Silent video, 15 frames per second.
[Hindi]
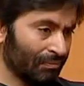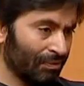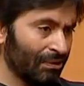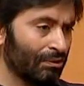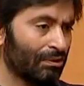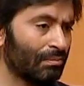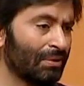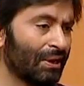
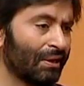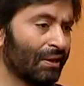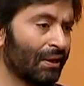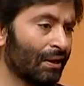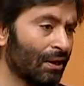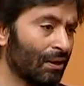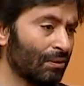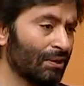वही तो मैं कह
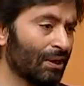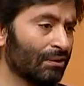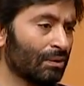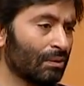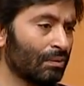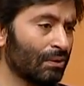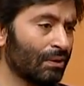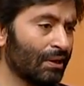रहा हूँ या
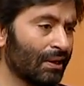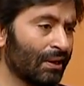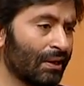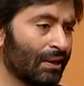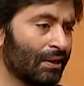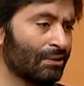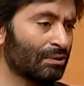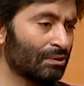तो वो ये
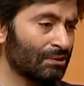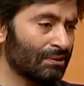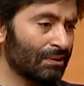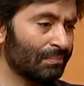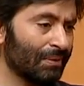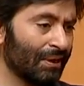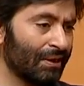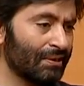कहे जो इससे
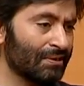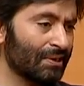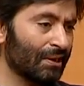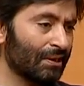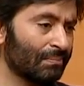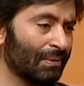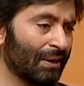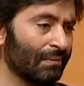पहले
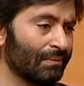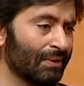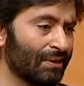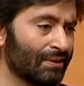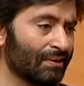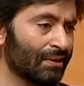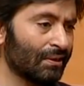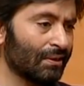सात प्राइम
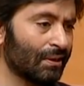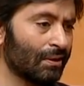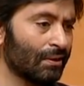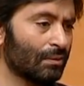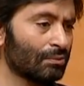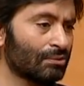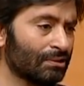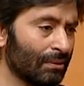मिनिस्टर थे
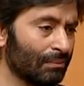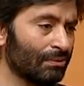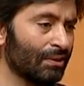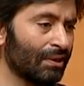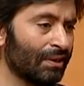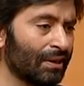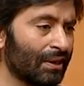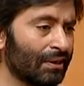उन सब
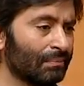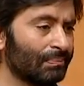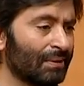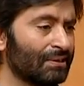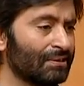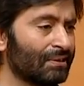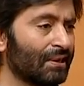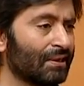ने गलत
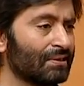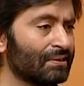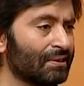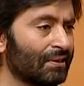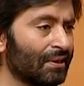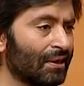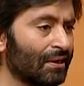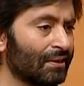प्रेसिडेंस
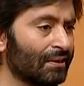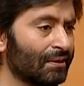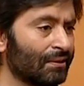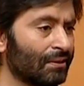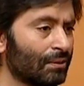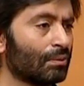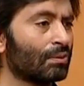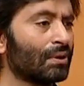इख्तियार की
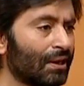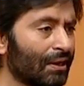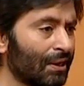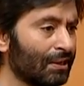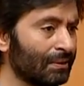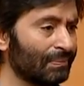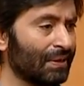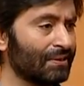थी उन्होंने
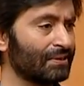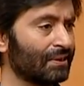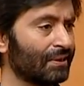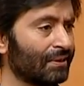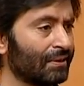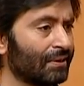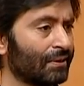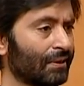गलत फैसले
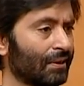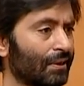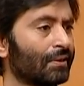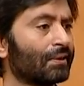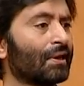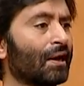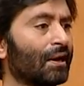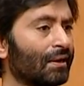किए
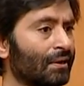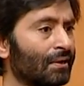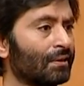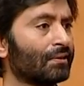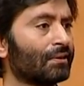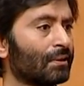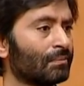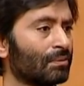क्या
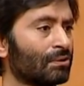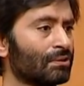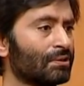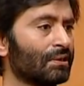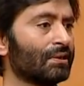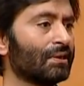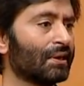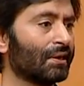नरेंद्र
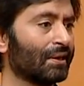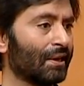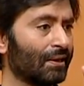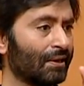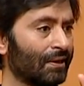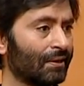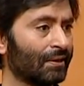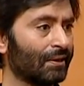मोदी ये
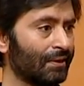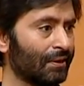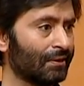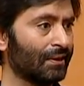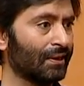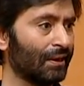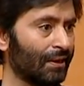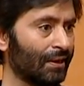कहने के लिए
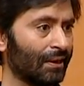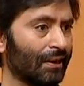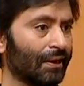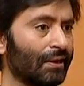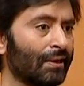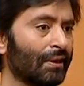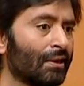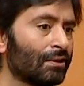तैयार
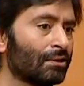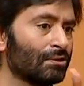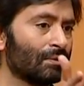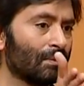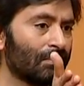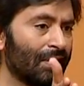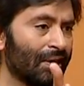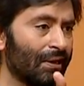हैं कि
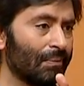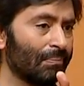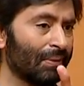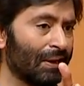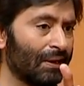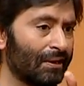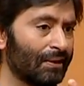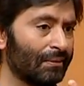जो मेरे
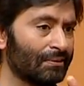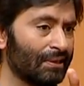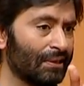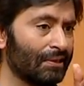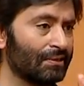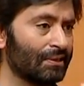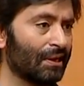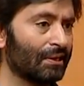पहले
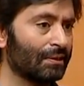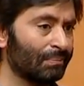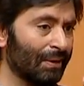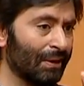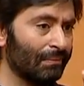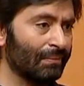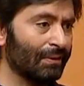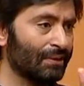से सात
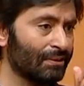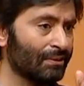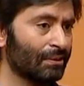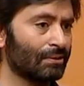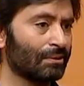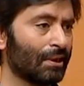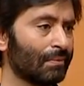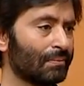प्राइम मिनिस्टर
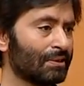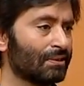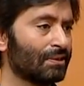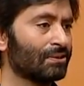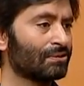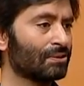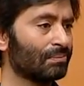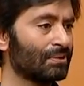
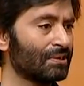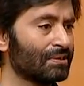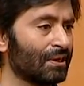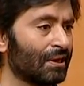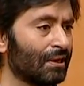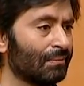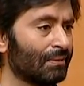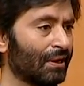पिछले 24
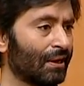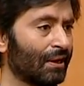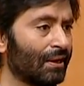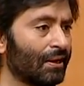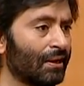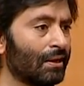साल में आए